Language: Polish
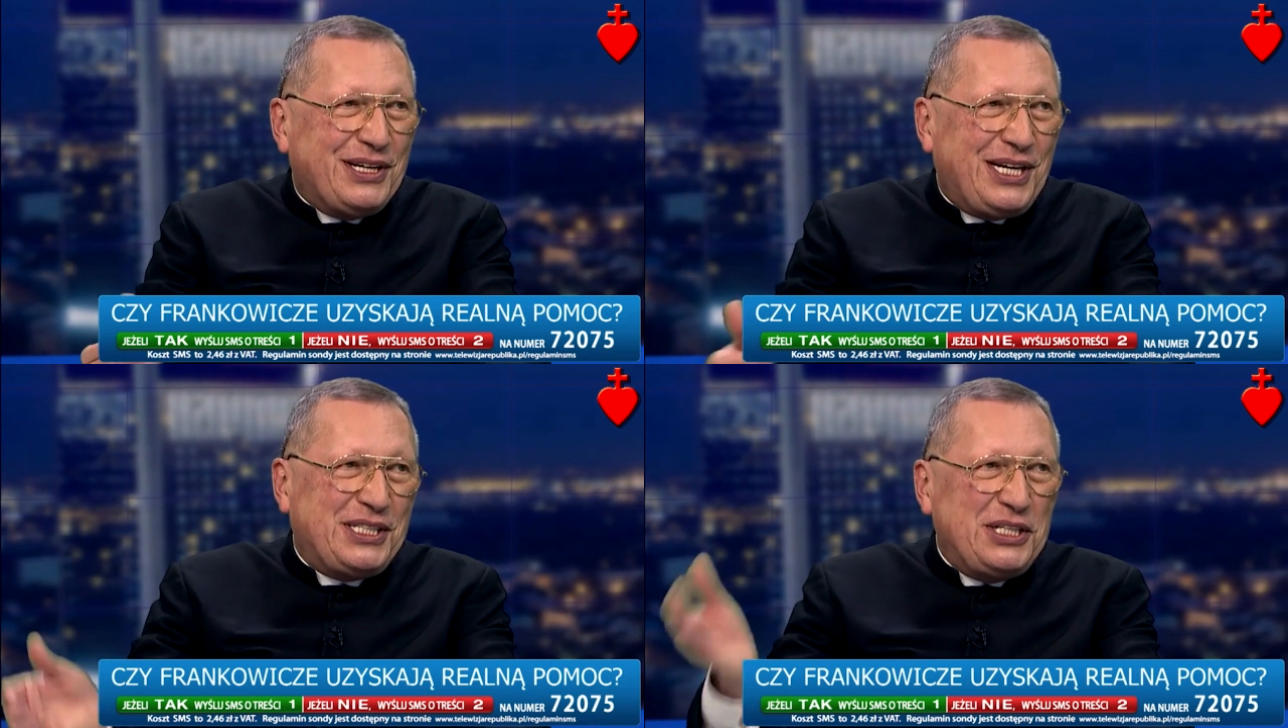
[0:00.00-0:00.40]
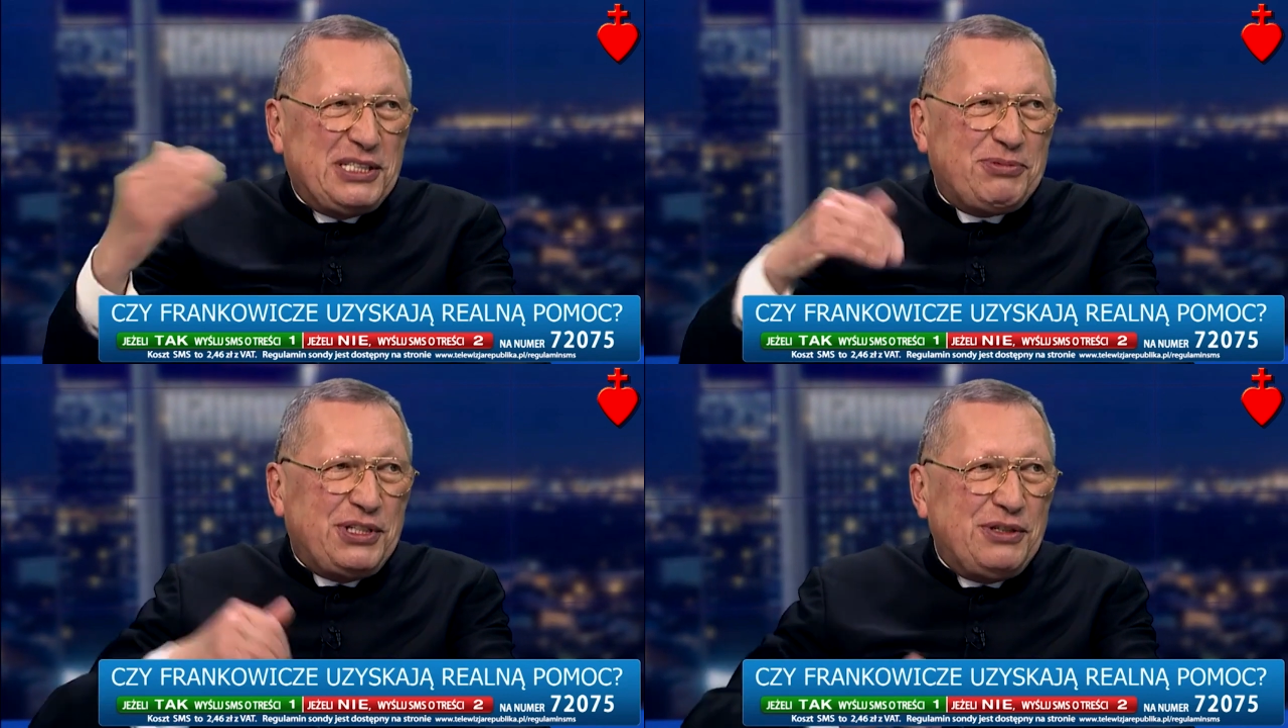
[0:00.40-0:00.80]
Kazanie
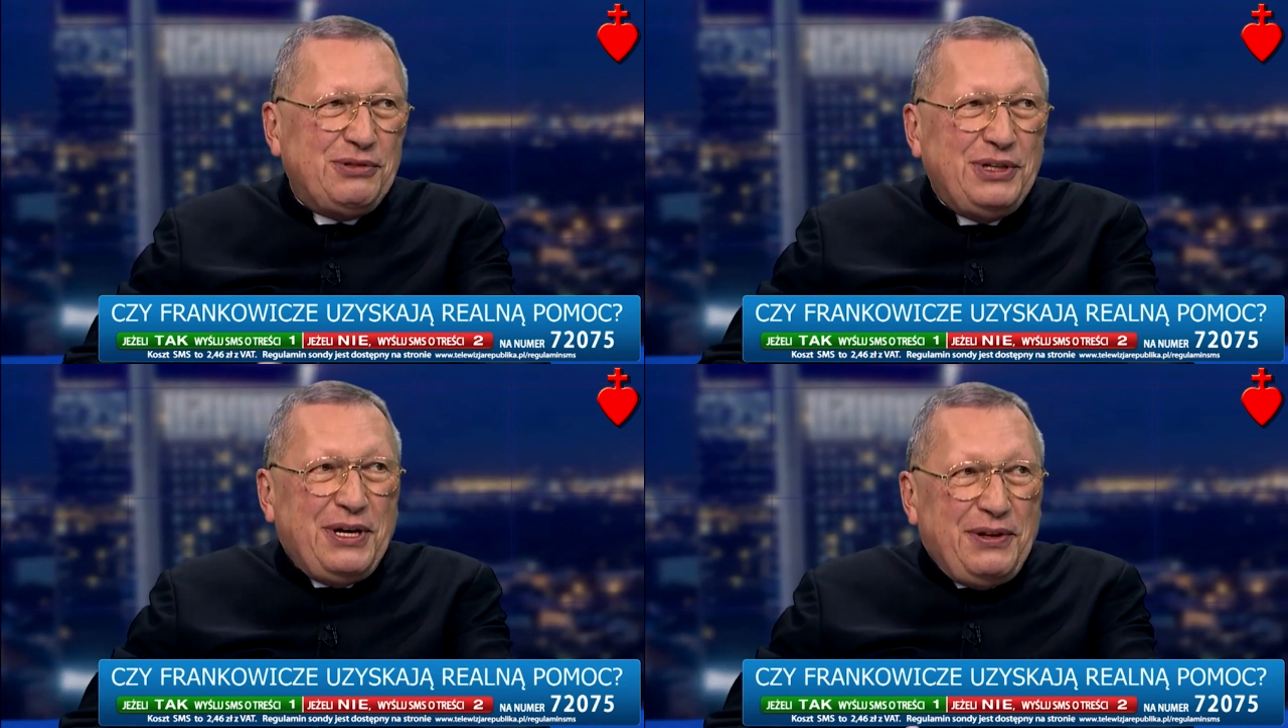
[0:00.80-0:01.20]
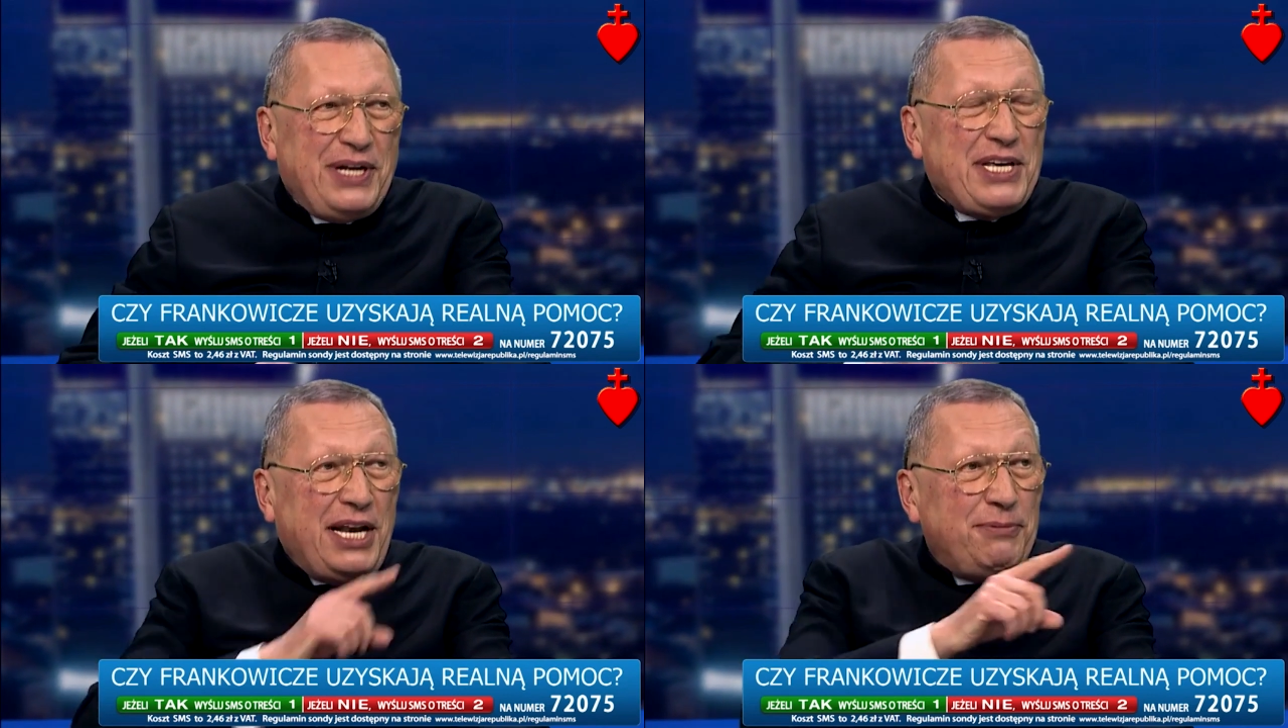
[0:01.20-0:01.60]
Przypomnijmy sprzed roku. może
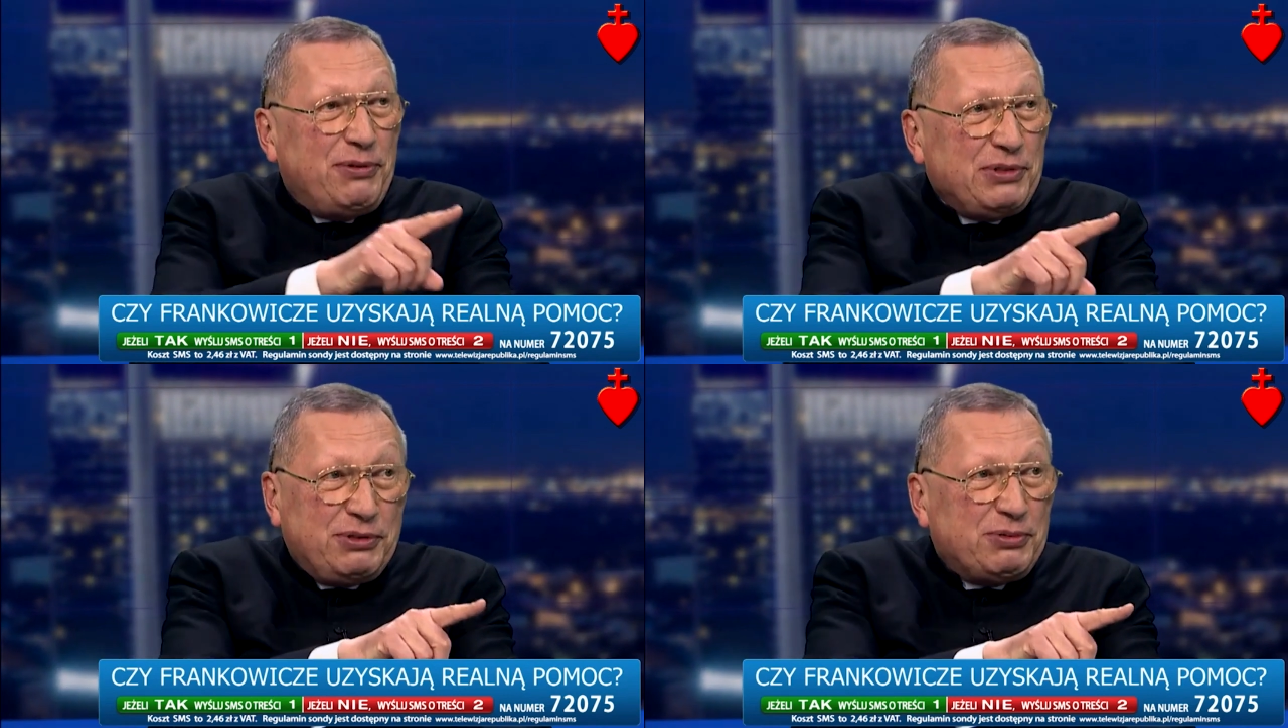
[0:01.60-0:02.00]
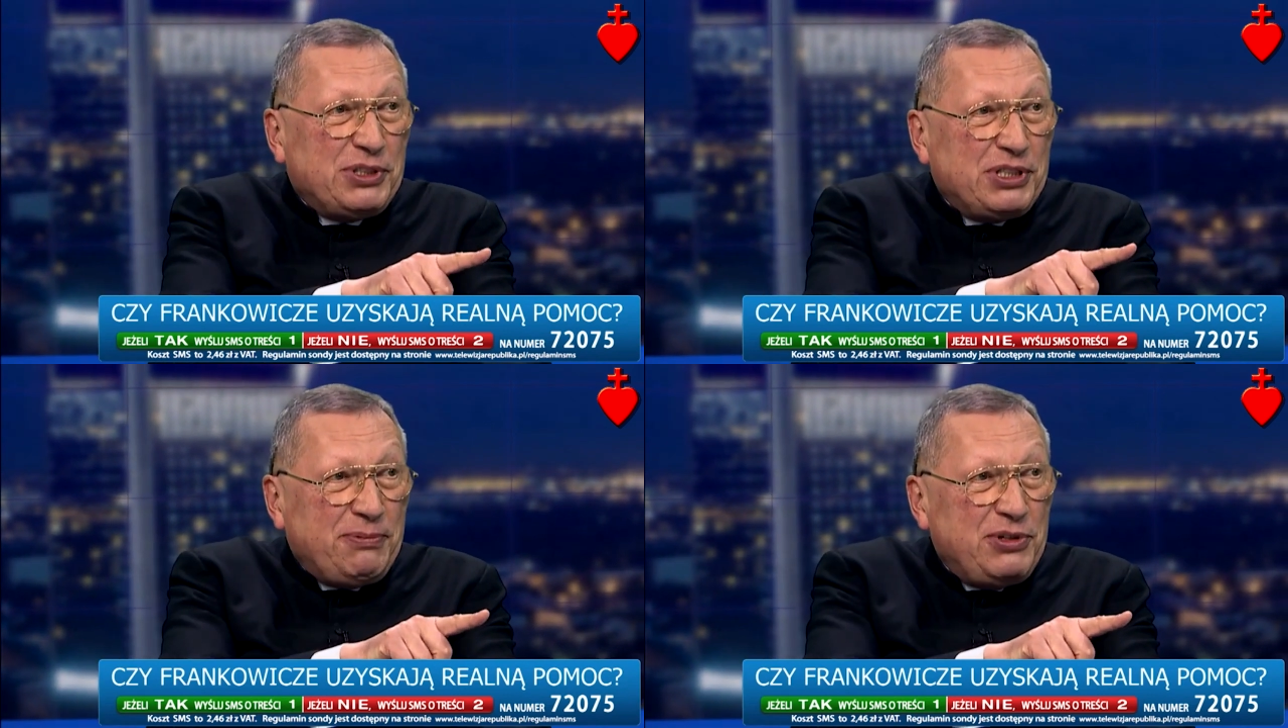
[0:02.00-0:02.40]
tak, nie, ale po,
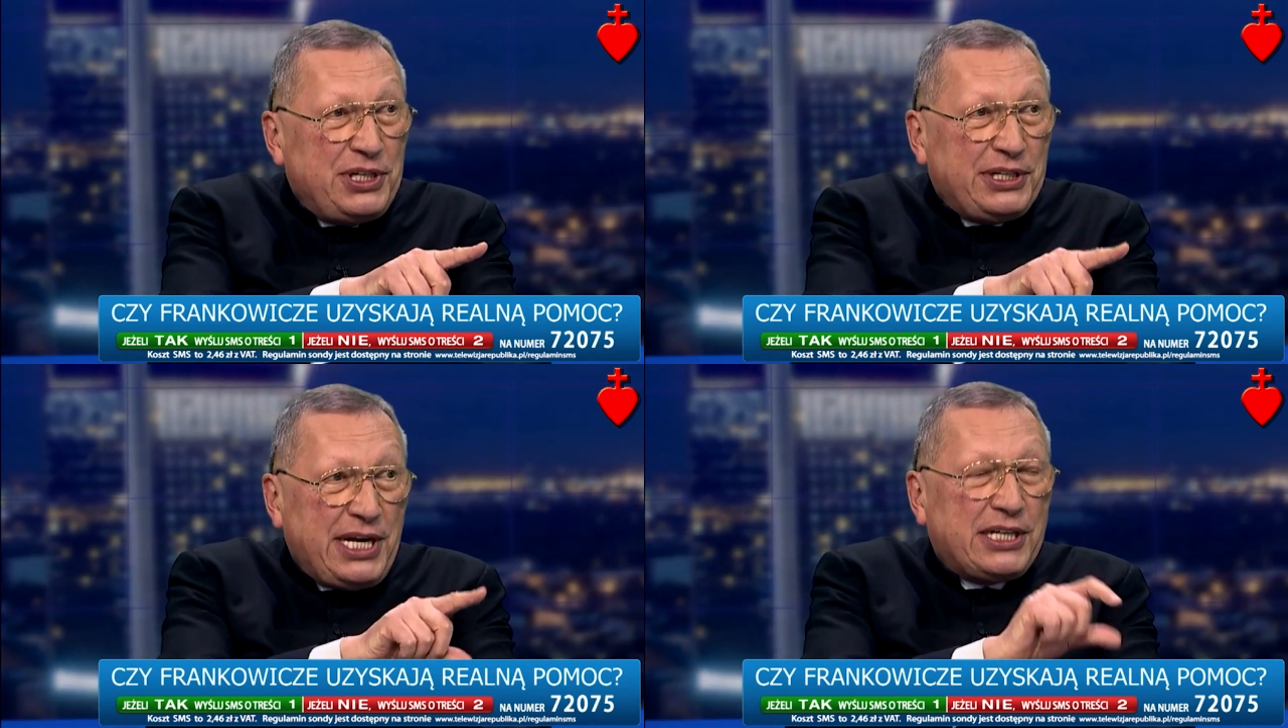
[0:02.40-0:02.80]
po, chcę powiedzieć, mhm.